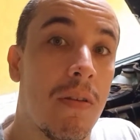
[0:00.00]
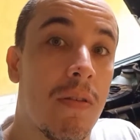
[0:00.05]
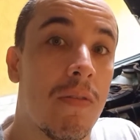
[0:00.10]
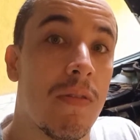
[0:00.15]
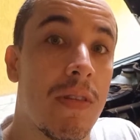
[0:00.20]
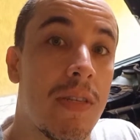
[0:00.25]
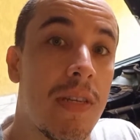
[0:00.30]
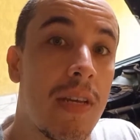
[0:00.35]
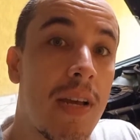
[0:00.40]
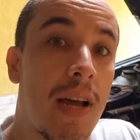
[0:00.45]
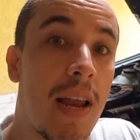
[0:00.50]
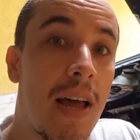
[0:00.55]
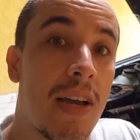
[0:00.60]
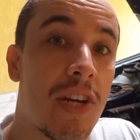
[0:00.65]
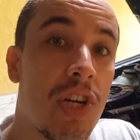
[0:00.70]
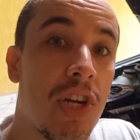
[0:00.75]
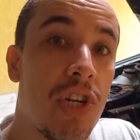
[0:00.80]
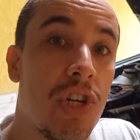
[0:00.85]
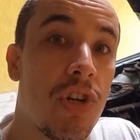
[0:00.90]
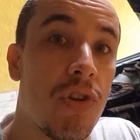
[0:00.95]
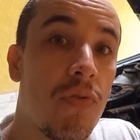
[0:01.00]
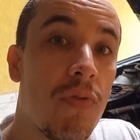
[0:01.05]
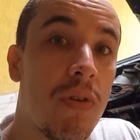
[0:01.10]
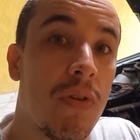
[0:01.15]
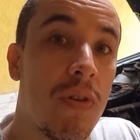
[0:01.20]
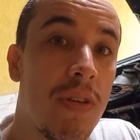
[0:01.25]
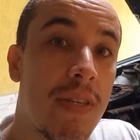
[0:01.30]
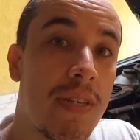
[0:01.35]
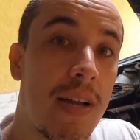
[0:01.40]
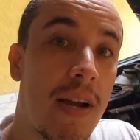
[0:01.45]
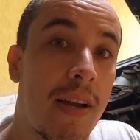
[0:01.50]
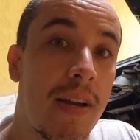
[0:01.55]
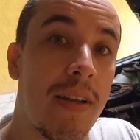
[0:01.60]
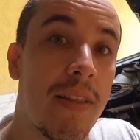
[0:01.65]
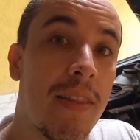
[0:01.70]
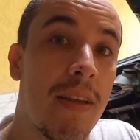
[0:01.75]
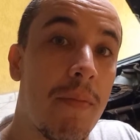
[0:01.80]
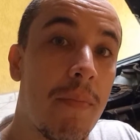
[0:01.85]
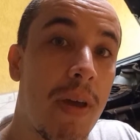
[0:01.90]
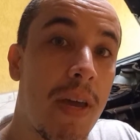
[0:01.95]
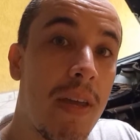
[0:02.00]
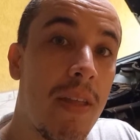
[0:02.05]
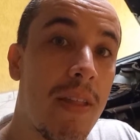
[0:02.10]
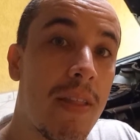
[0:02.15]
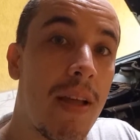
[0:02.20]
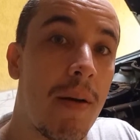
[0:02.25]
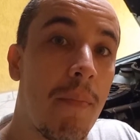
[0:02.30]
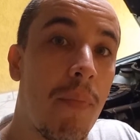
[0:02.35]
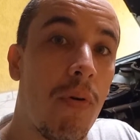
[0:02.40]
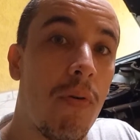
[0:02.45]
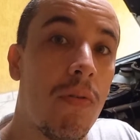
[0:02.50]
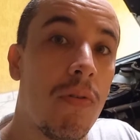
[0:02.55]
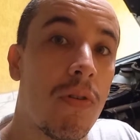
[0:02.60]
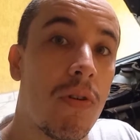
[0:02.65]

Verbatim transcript: Siga lá a gente no Instagram também, tá bom?